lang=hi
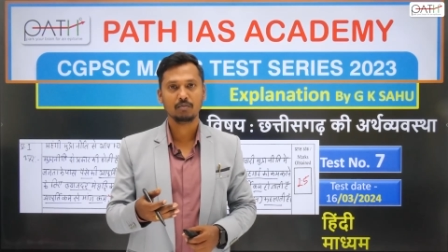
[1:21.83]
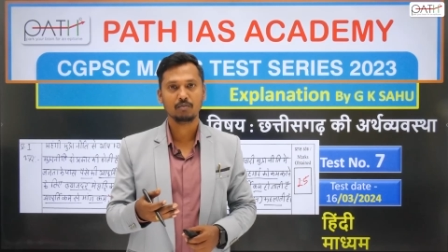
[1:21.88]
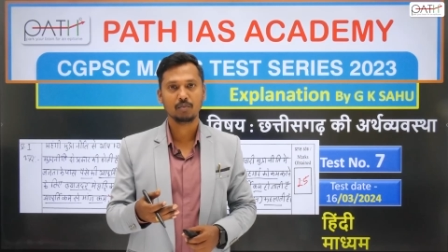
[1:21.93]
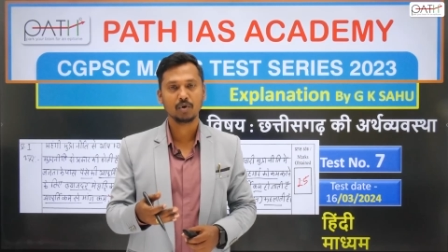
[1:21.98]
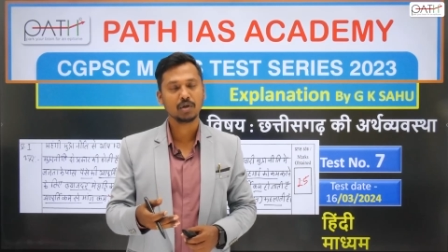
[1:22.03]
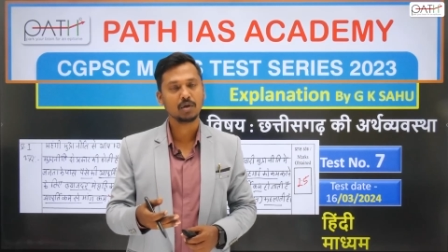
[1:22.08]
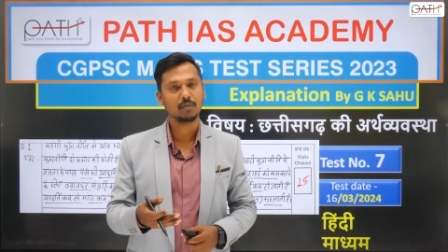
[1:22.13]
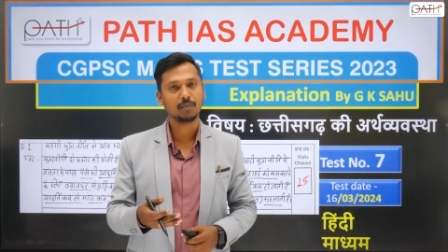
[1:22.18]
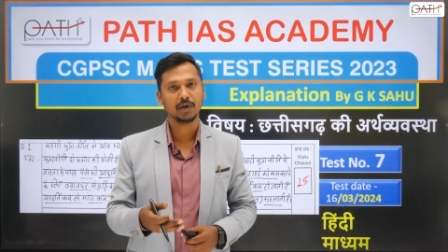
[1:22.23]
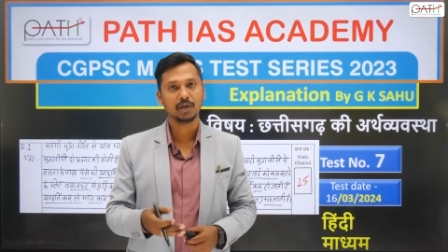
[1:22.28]

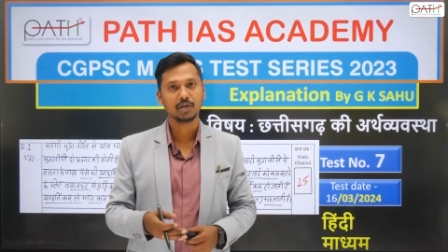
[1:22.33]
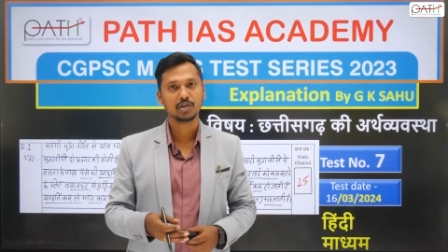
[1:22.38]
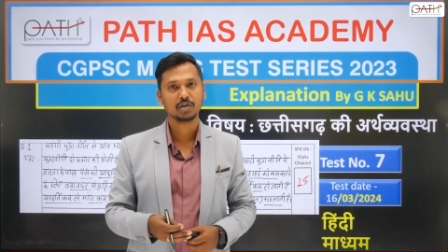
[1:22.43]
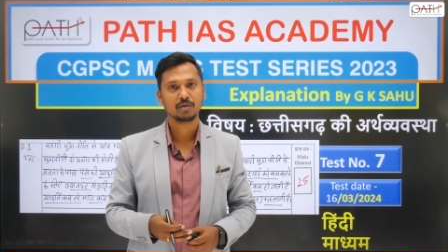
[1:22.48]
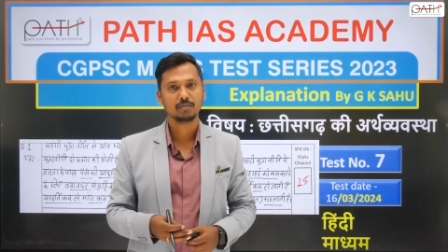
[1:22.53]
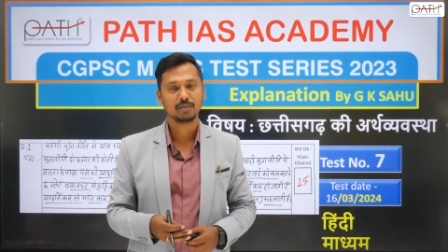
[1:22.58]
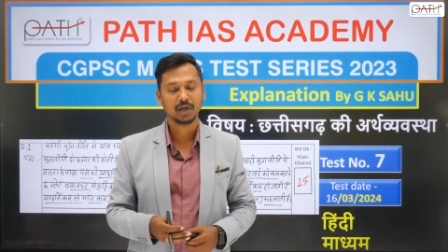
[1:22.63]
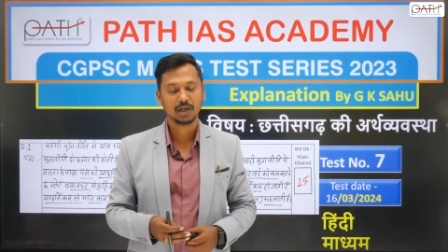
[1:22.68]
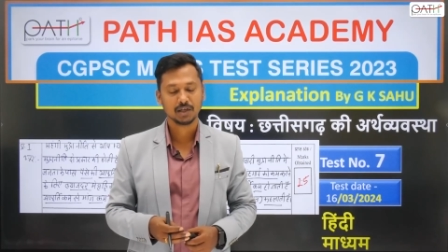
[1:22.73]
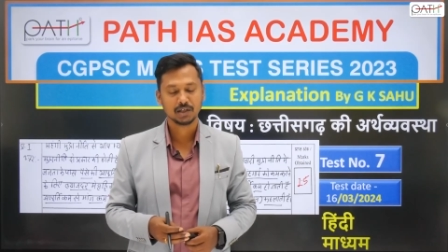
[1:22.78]
मुख्य
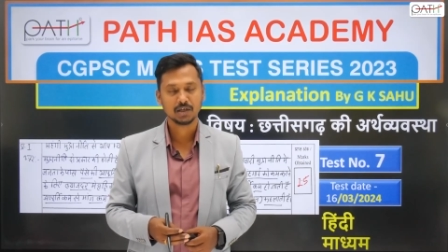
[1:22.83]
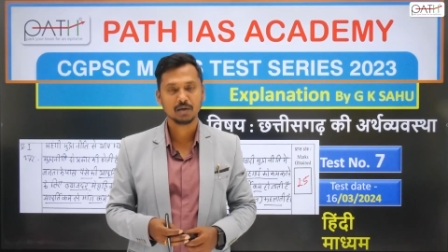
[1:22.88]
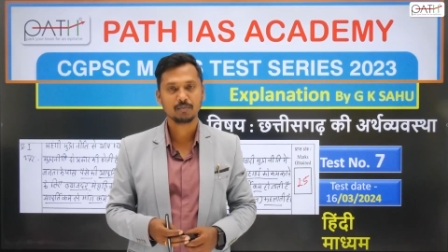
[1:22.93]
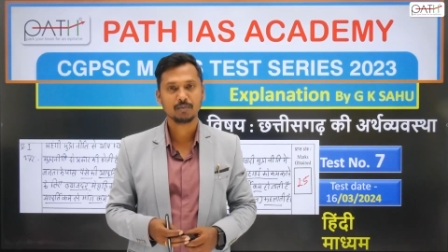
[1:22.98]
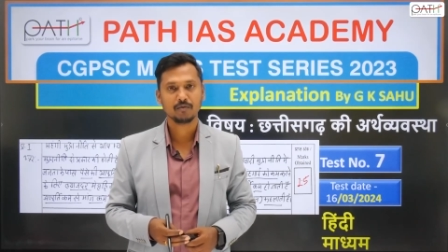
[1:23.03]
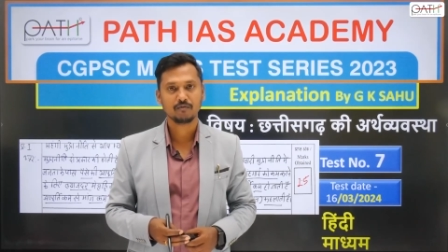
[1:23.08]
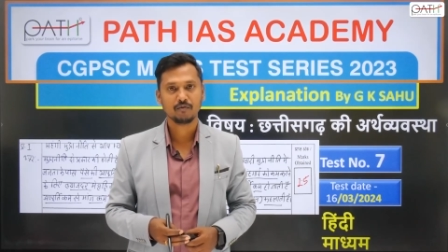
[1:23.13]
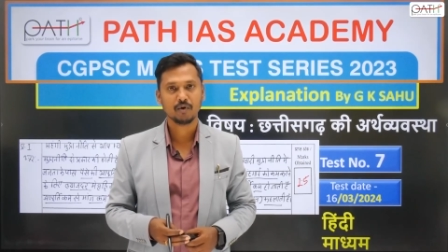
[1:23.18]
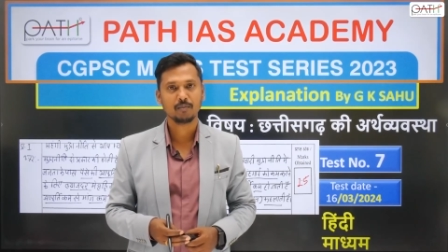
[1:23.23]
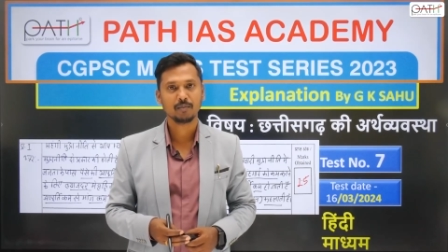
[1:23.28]
परीक्षा में अच्छा
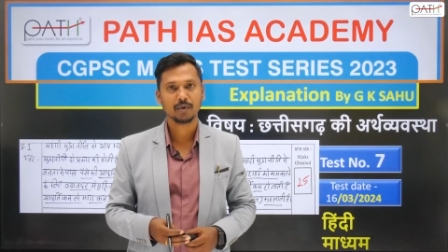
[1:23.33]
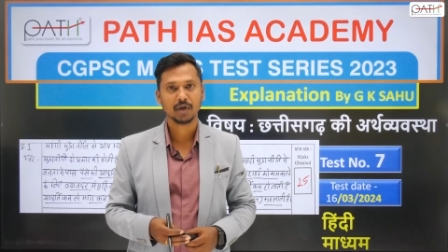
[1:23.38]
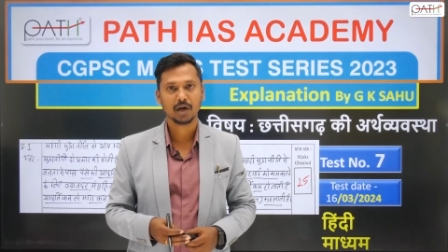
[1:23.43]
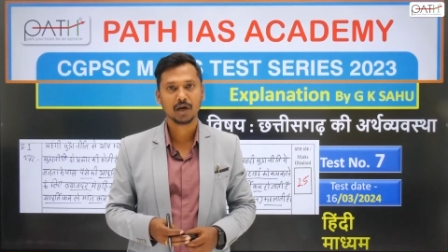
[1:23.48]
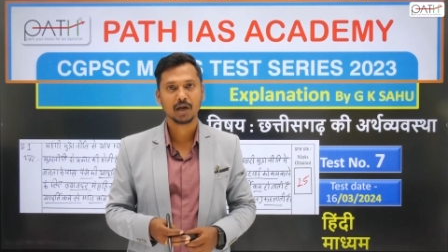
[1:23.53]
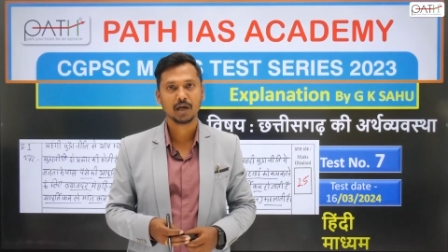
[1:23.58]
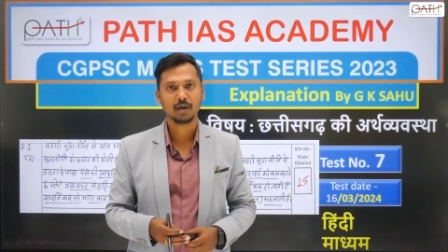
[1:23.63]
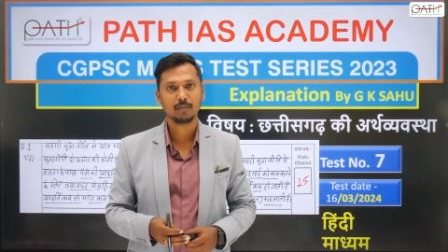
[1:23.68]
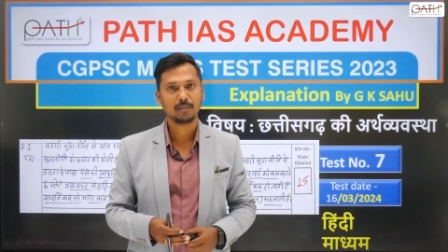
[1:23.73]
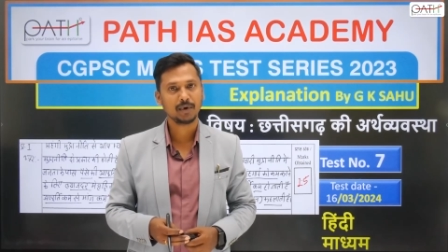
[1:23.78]
परफॉर्म
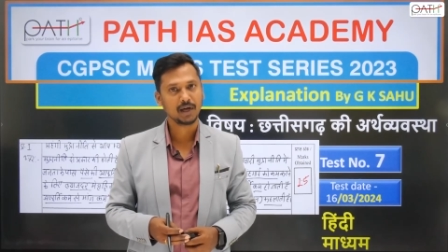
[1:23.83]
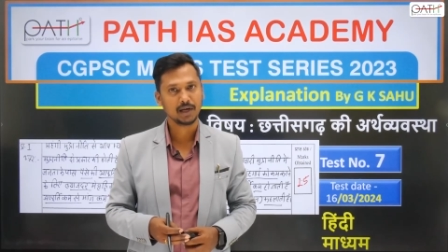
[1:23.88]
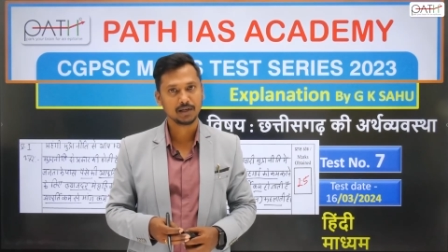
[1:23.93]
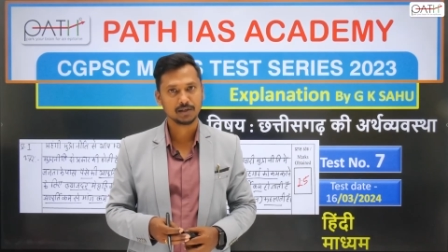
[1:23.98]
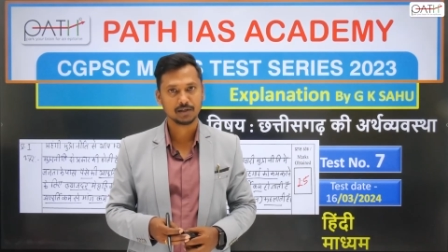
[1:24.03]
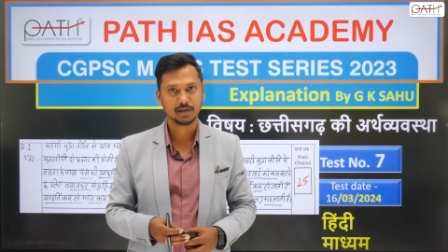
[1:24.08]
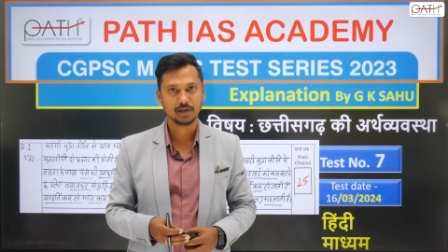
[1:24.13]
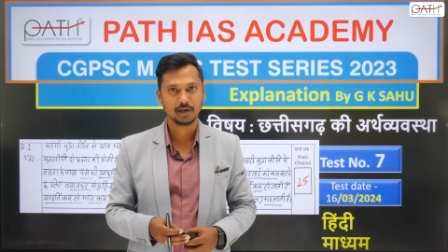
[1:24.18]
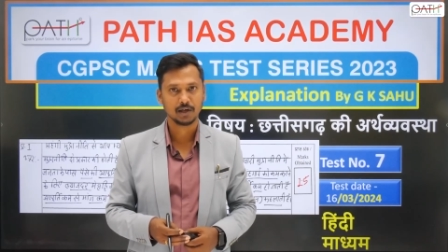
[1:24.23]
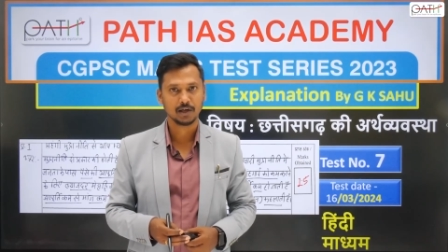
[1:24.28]
करने का
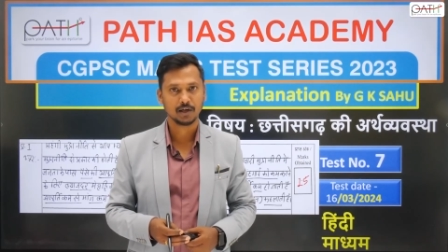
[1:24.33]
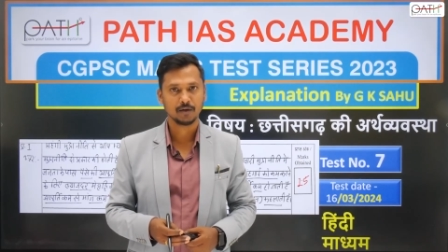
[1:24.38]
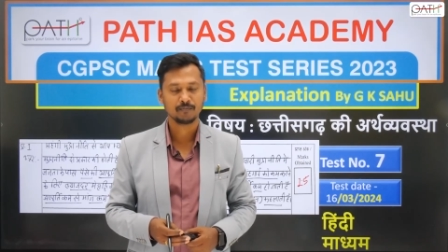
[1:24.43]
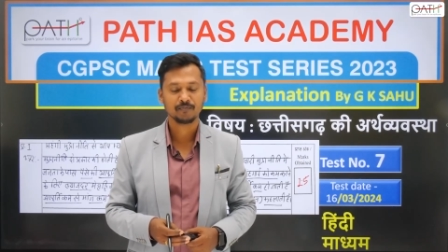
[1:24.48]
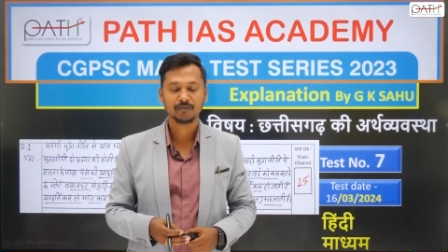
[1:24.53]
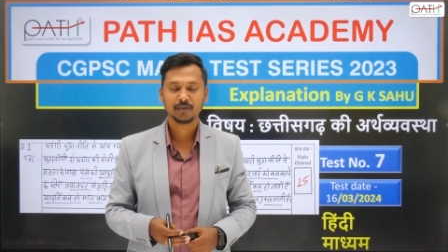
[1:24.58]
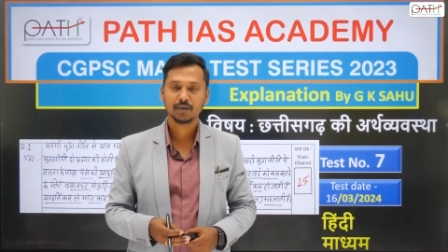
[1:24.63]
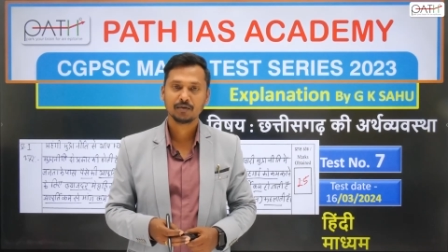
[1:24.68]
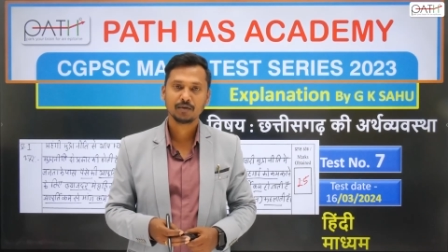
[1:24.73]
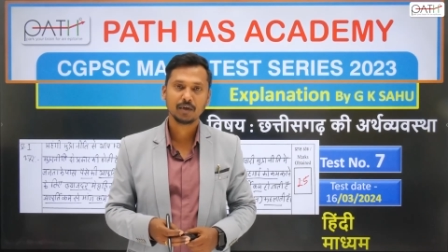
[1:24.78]
प्रयास करिए
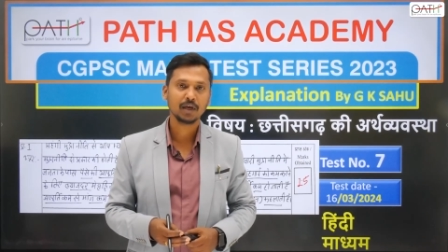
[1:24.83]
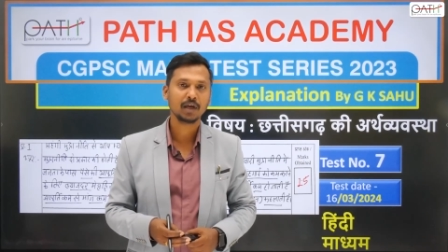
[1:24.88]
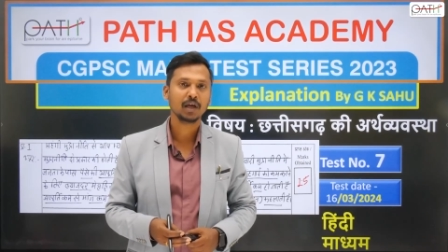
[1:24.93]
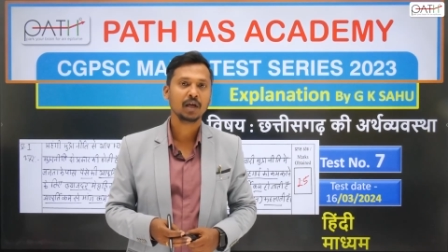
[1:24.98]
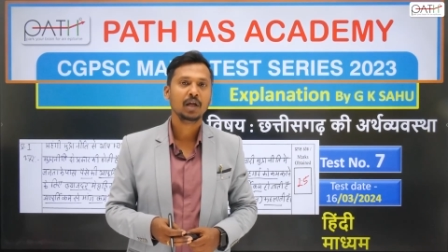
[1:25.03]
ठीक